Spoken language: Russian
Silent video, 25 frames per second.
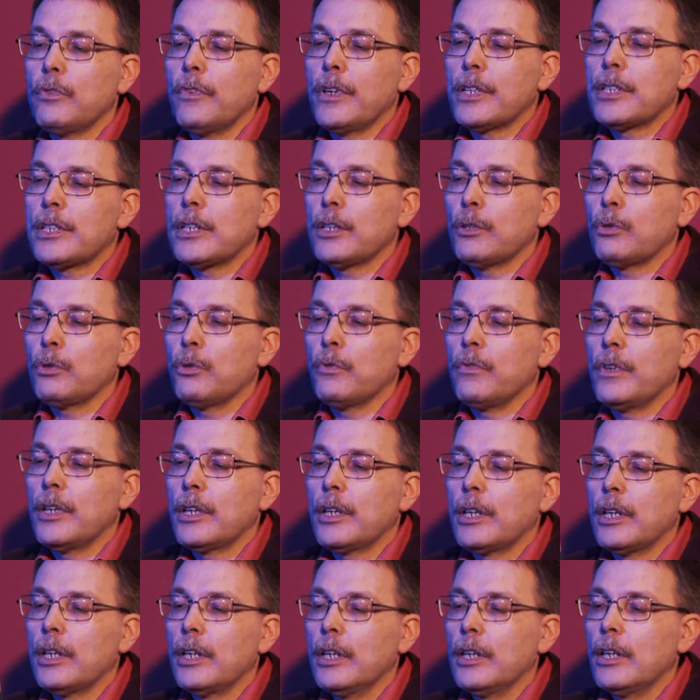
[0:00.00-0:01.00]
20 -го
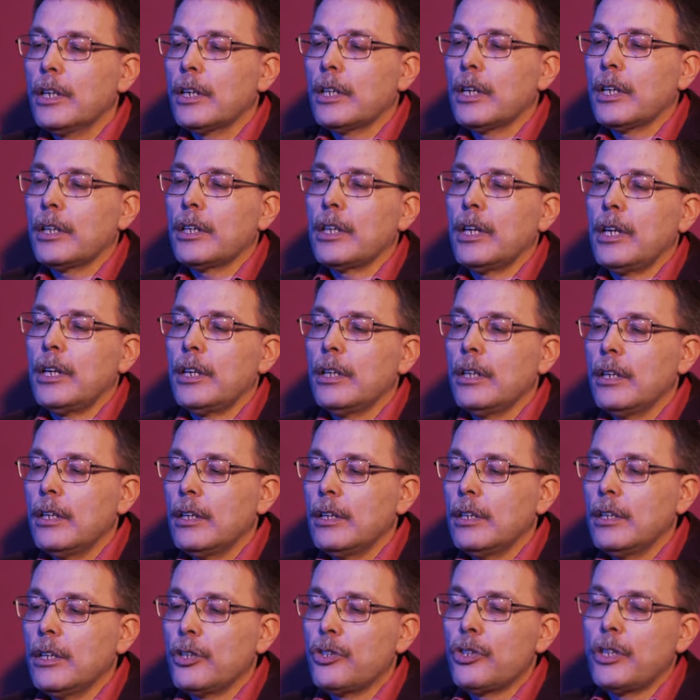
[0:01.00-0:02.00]
века, когда
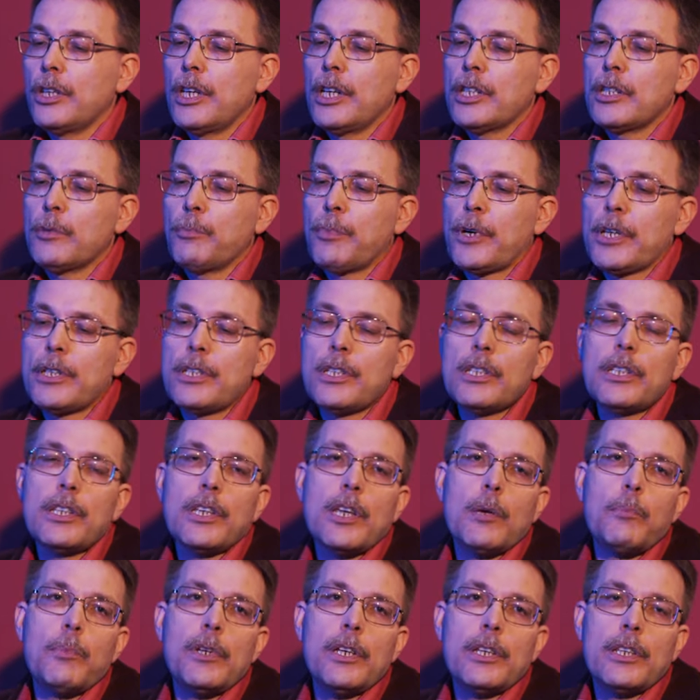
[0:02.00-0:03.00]
начинается процесс
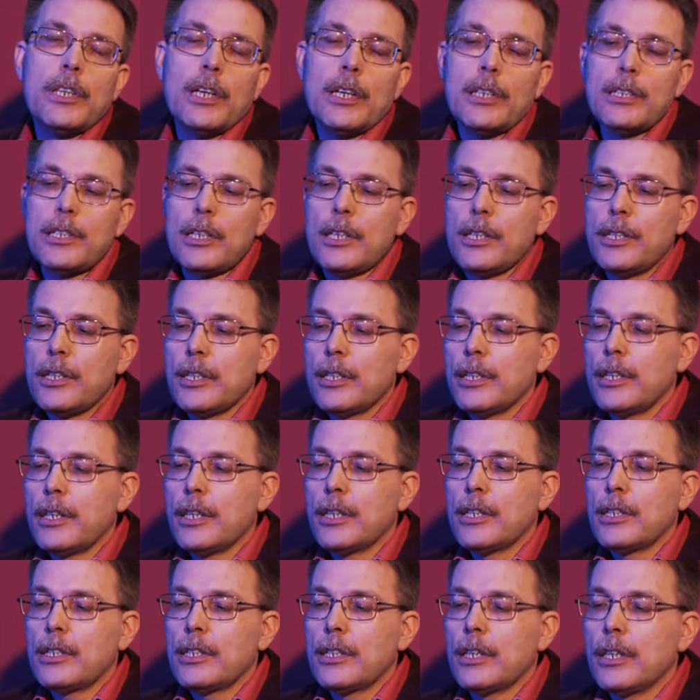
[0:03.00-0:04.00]
реабилитации
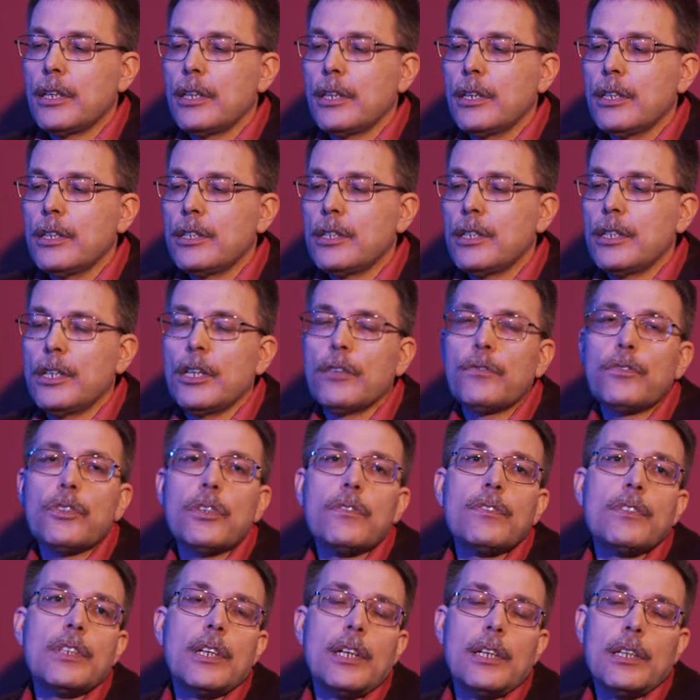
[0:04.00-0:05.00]
интеллигенции,
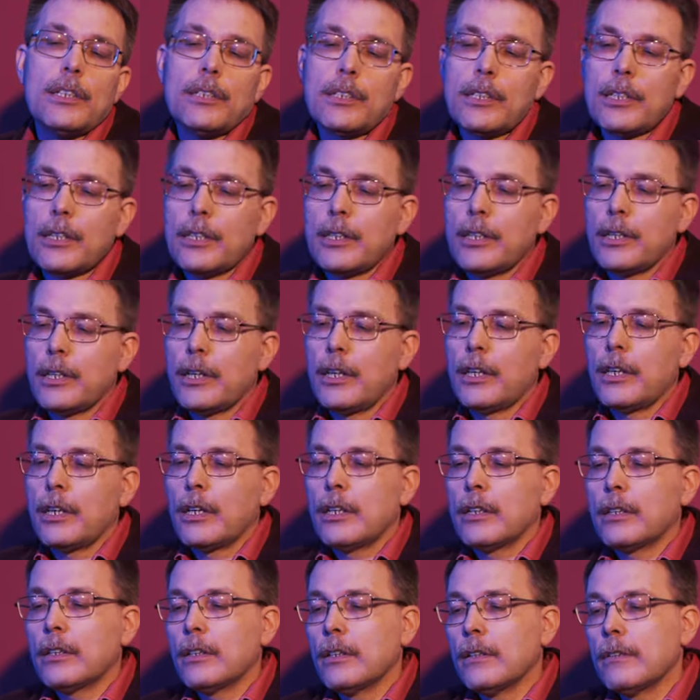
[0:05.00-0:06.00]
сидевшей в сталинских
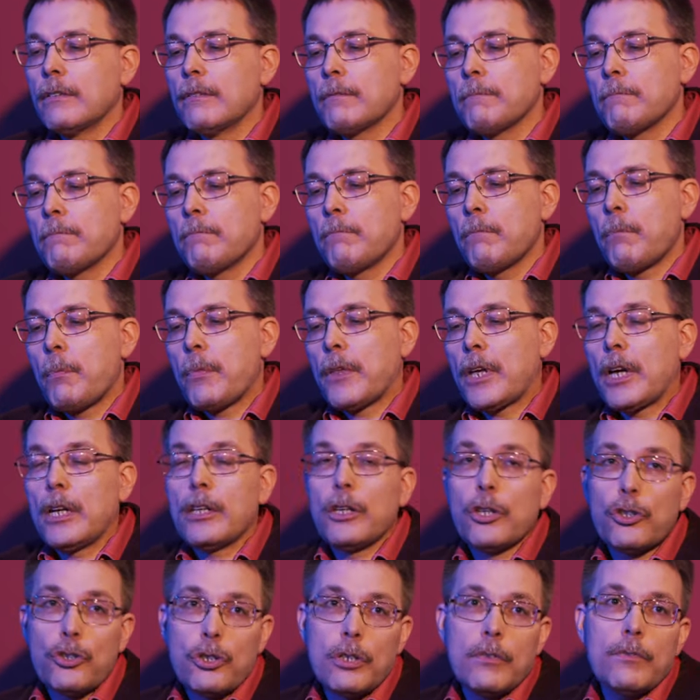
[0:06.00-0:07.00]
лагерях.
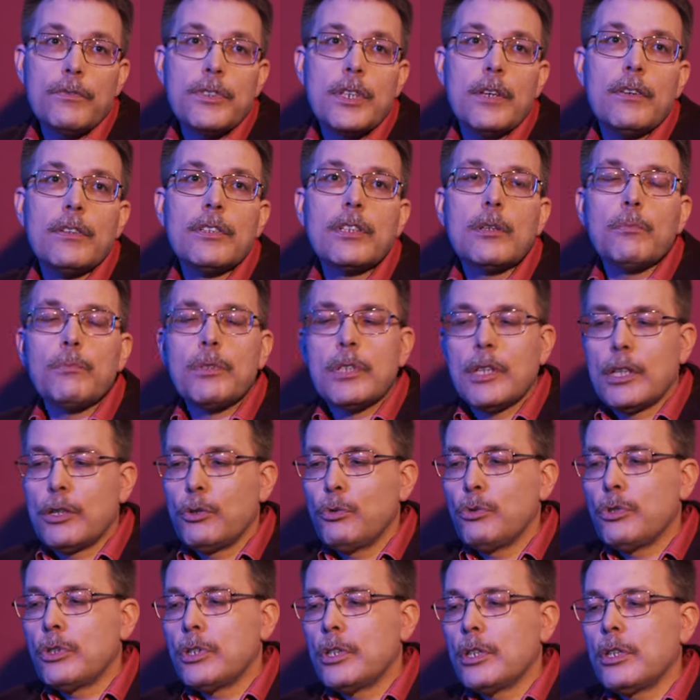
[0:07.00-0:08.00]
Конечно, в Советском
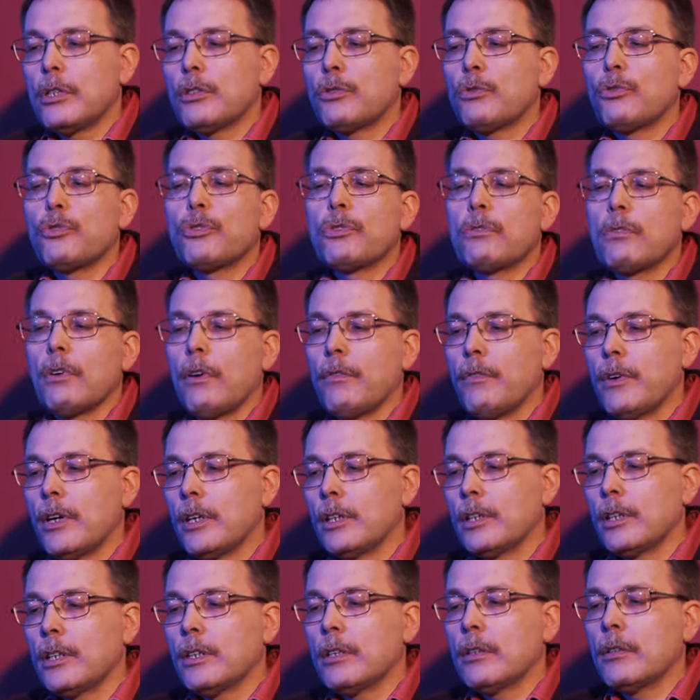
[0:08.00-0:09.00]
Союзе
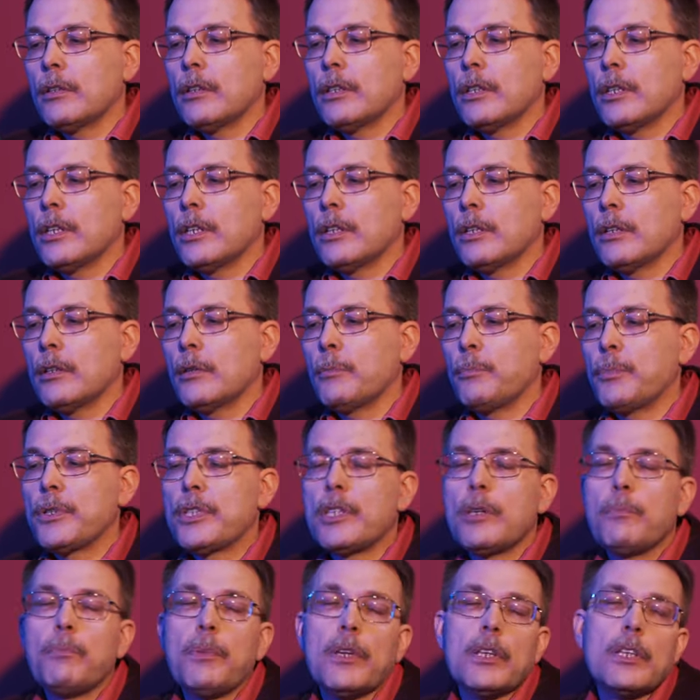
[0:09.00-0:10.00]
существовал э,
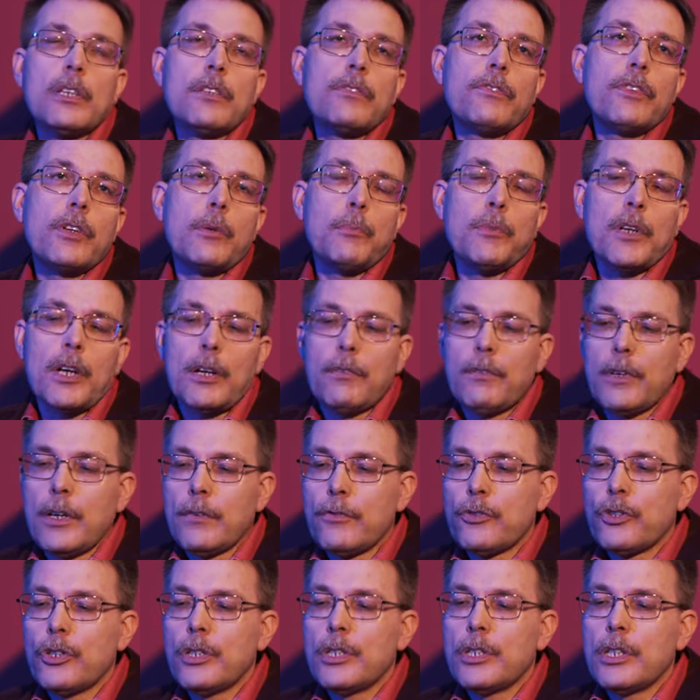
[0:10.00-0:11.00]
постепенно
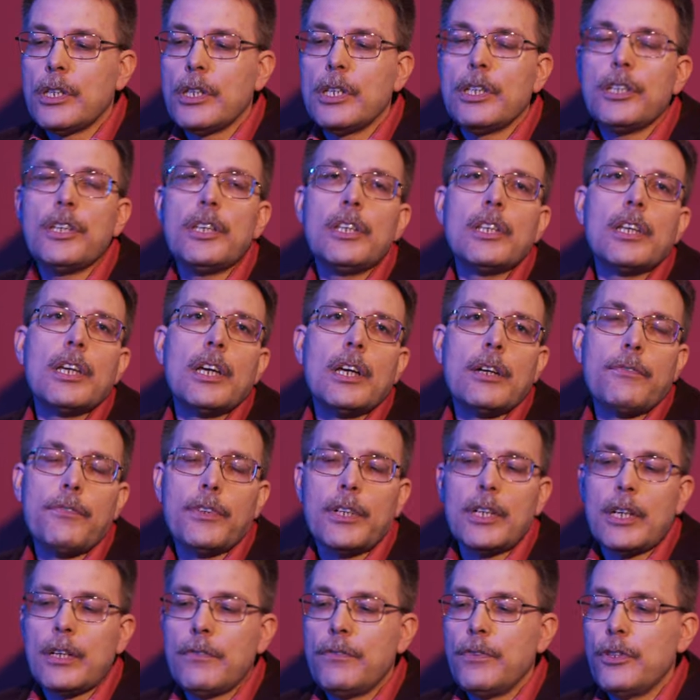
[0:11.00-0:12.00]
сформировавшийся единый
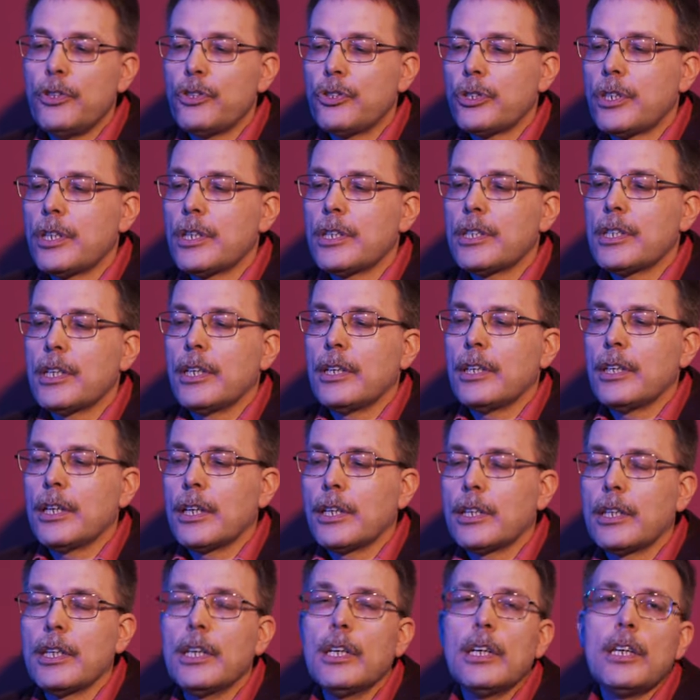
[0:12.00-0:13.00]
орфографический
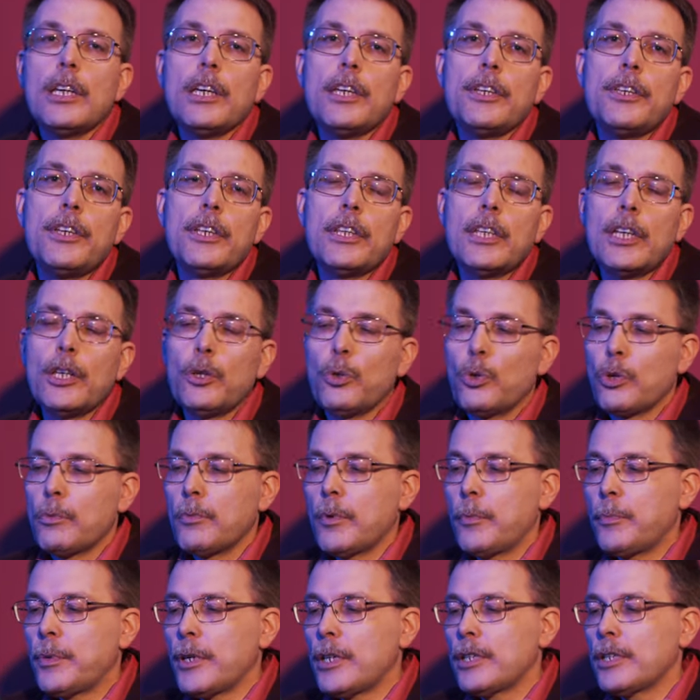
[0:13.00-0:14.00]
стандарт, единая
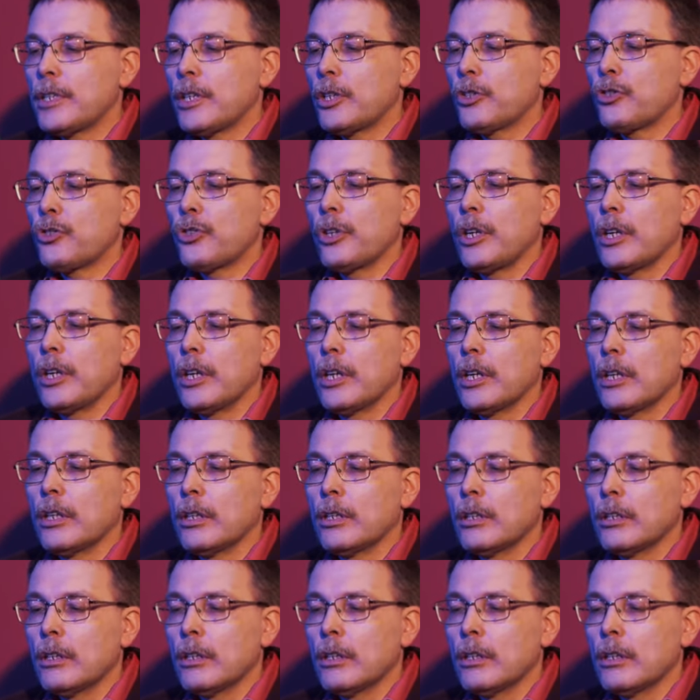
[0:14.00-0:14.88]
норма произношения.